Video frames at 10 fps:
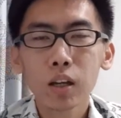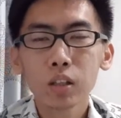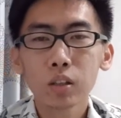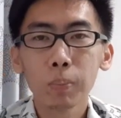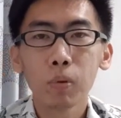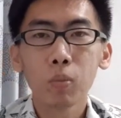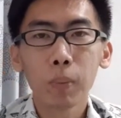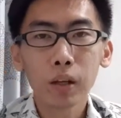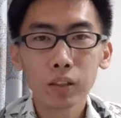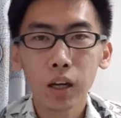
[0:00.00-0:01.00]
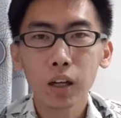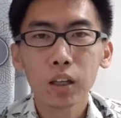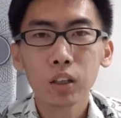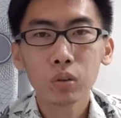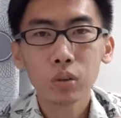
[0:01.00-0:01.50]
sebelum pasang
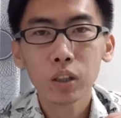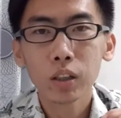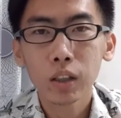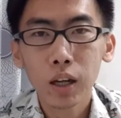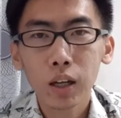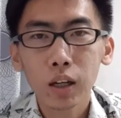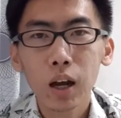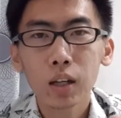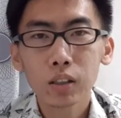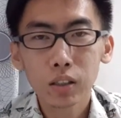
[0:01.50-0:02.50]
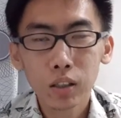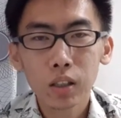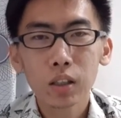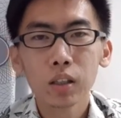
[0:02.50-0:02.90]
itu kita kasih